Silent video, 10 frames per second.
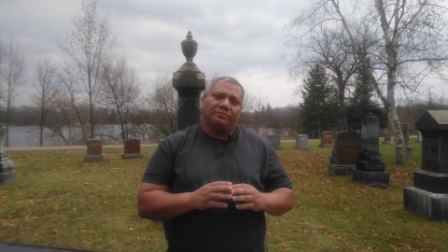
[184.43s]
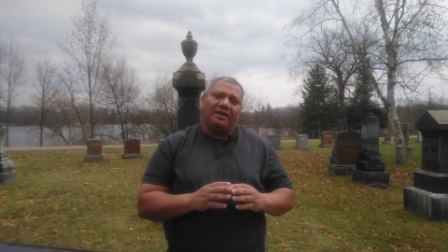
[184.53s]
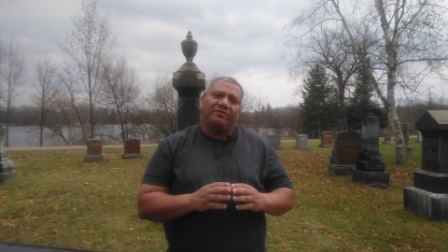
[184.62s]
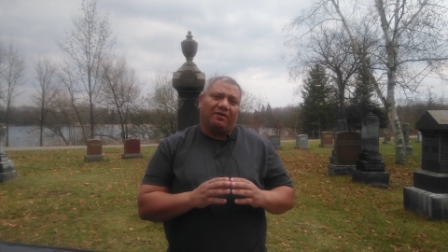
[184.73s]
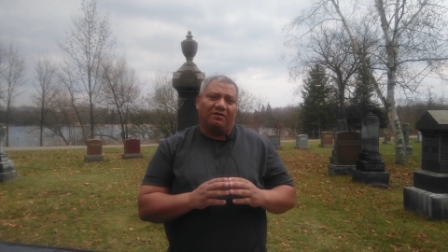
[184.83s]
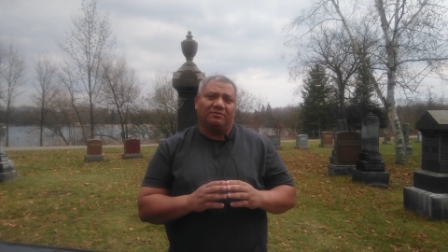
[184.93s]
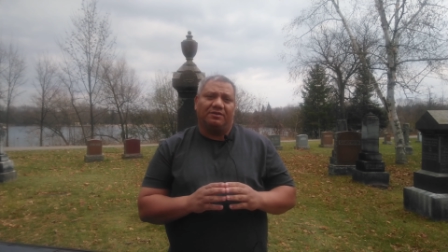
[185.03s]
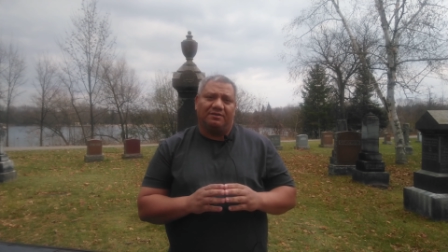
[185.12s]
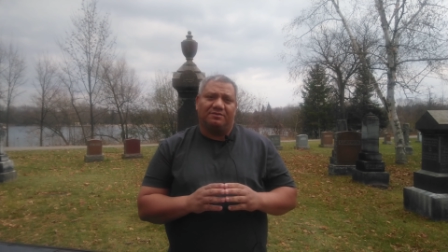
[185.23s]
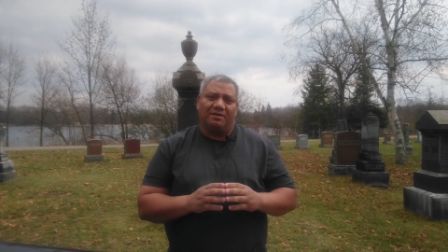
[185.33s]
وتعالى في
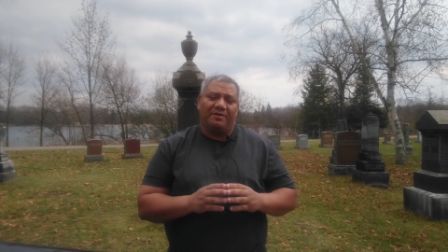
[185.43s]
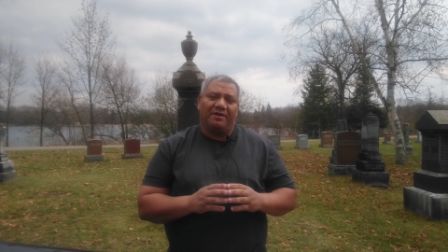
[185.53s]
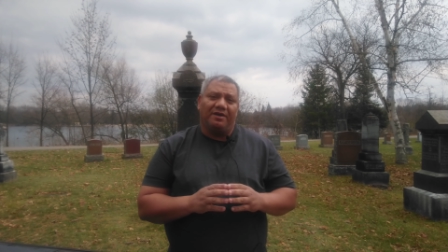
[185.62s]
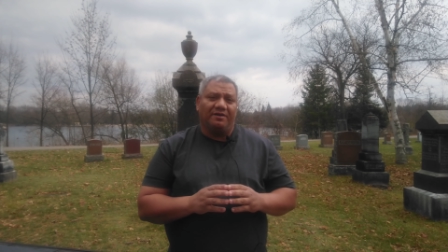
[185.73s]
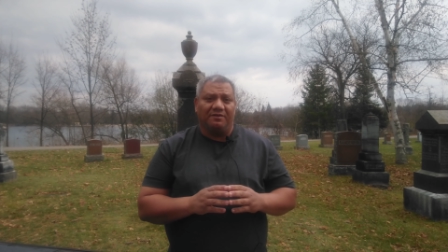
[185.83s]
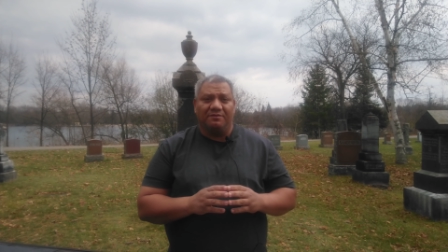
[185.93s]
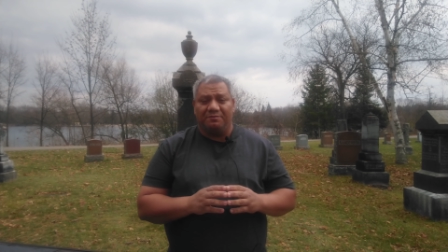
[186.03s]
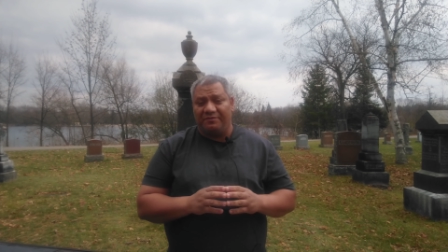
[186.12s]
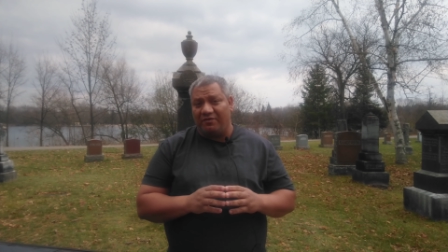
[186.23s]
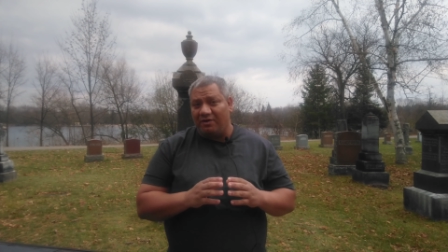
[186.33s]
العقيدة الإسلامية إحنا
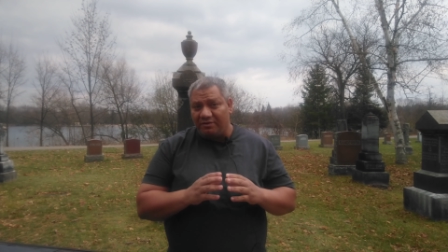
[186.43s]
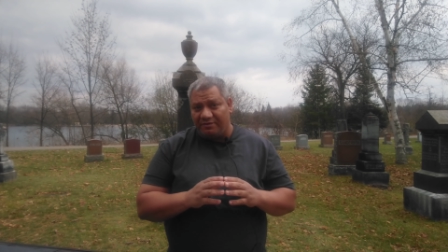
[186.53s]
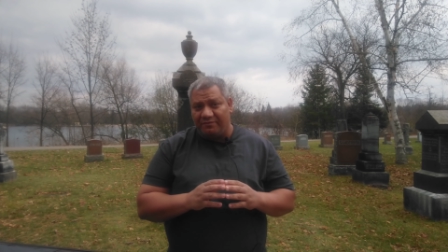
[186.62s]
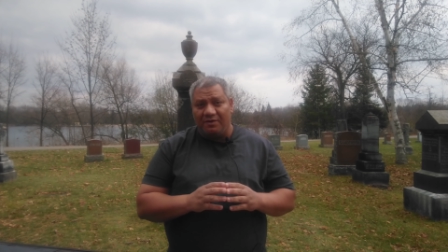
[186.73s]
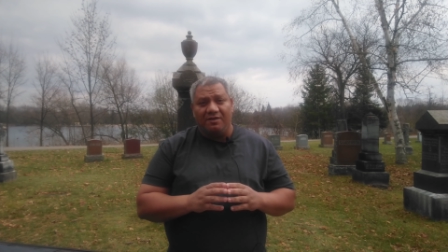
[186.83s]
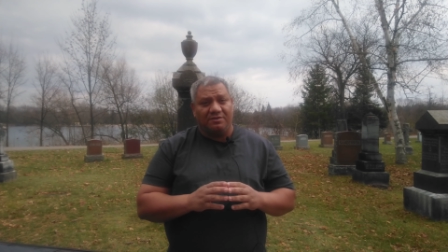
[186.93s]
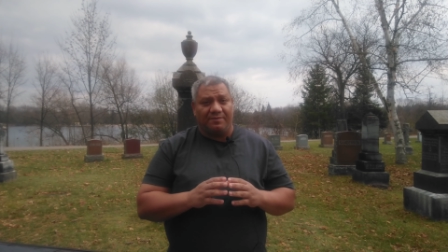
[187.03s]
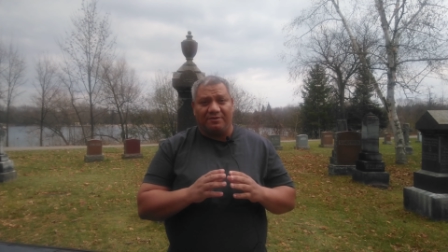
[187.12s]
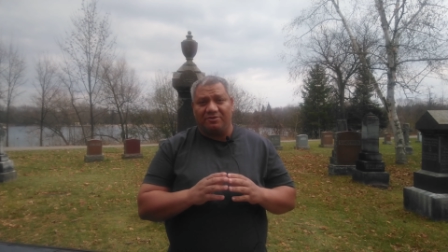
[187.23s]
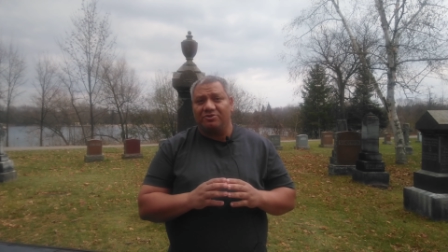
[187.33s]
بيفكرنا في
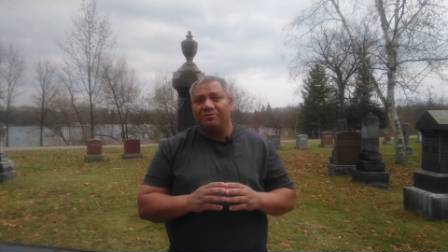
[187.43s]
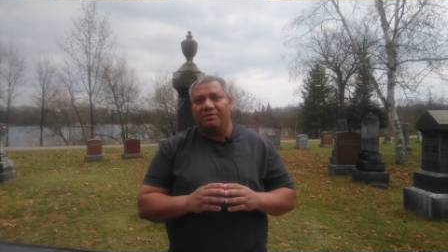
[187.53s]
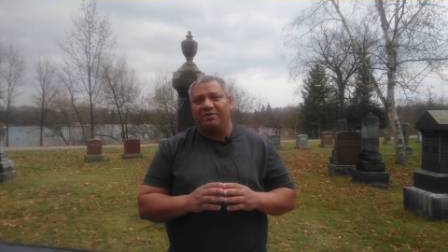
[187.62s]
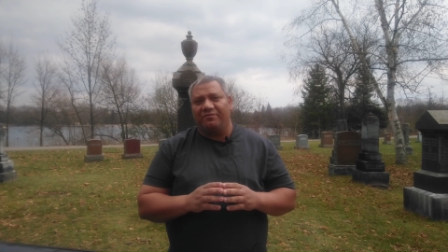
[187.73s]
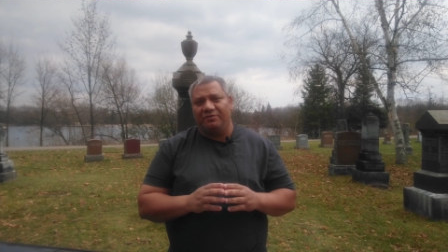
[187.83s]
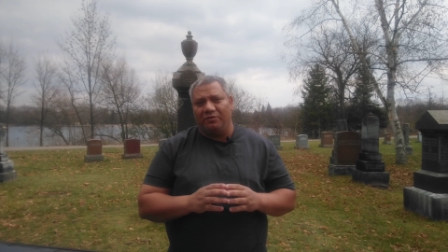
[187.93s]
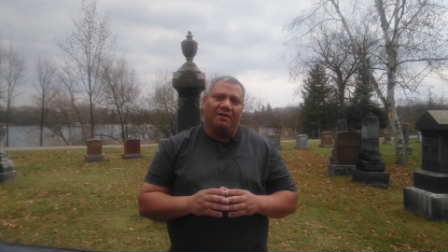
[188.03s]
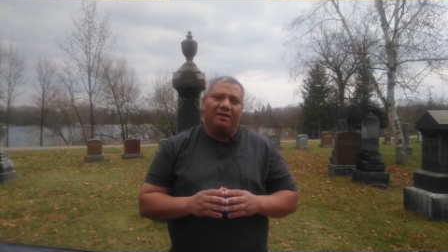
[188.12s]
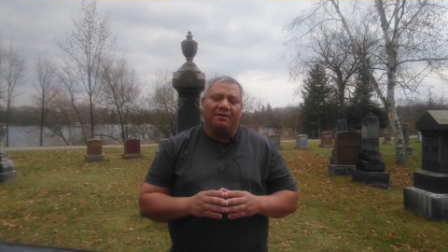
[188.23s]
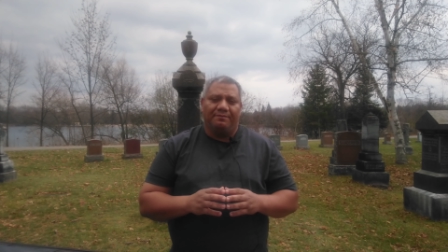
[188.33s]
17 مرة في اليوم
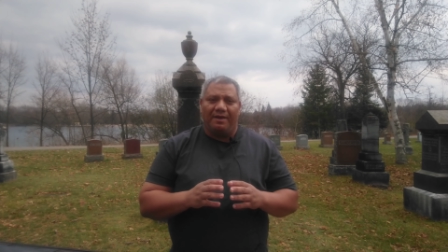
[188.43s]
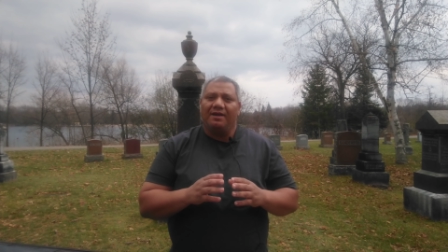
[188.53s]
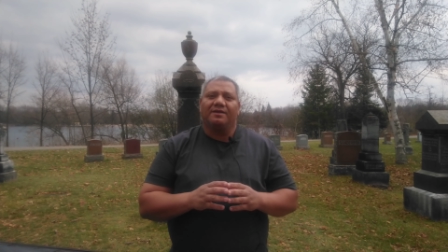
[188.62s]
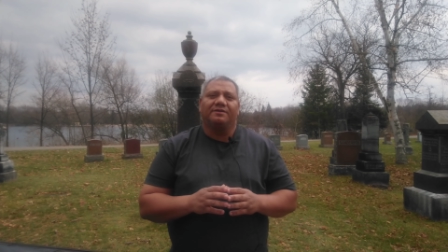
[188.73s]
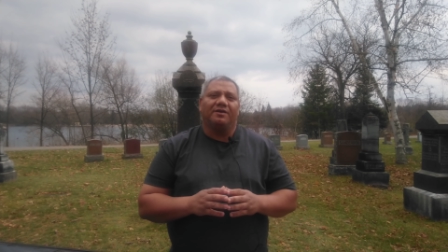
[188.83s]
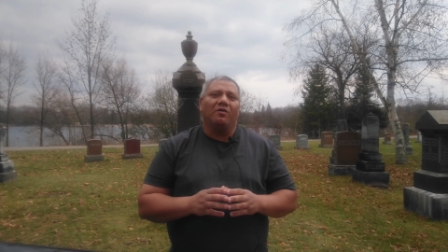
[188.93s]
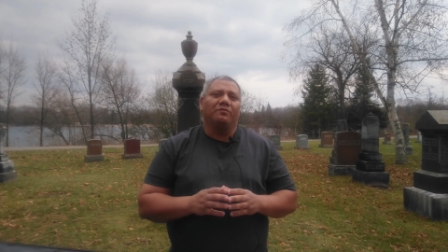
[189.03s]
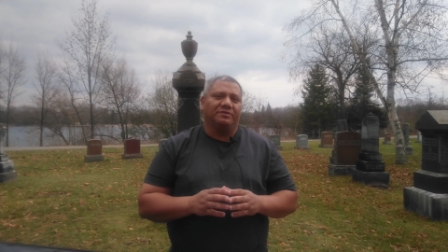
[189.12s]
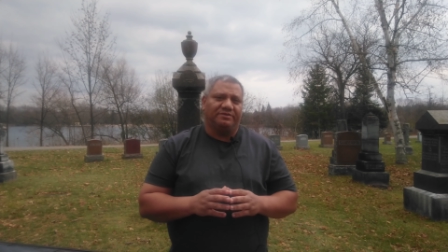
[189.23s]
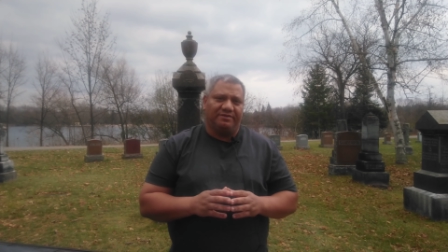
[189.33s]
مالك
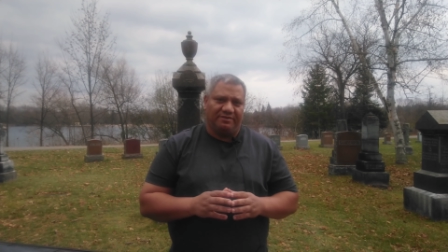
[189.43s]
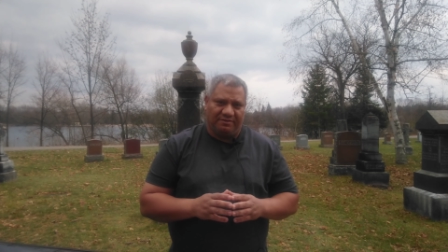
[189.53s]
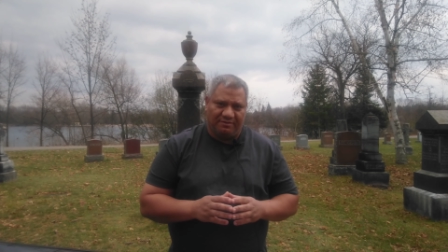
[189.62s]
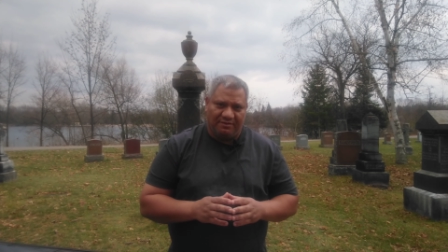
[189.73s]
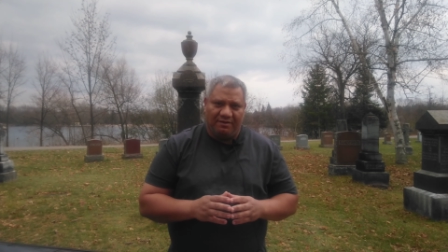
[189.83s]
يوم الدين